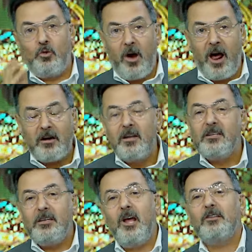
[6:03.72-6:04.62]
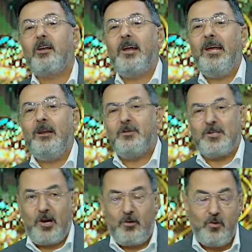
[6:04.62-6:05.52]
دولار يقدر يحل
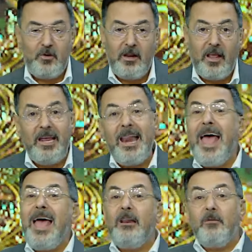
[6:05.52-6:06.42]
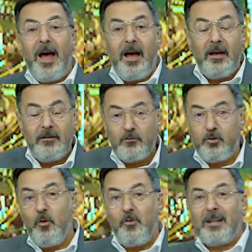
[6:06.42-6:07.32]
مشاكله الأهلي بقى في
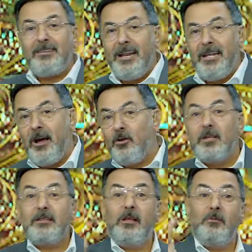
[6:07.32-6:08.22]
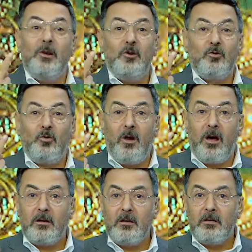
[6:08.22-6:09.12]
مباراة العين ياخد 2 مليون
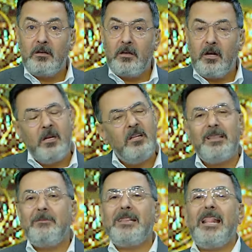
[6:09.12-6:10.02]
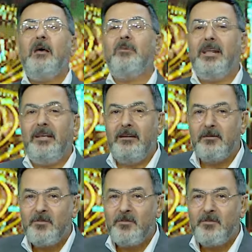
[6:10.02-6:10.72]
دولار لكن أنت بتلاعب العين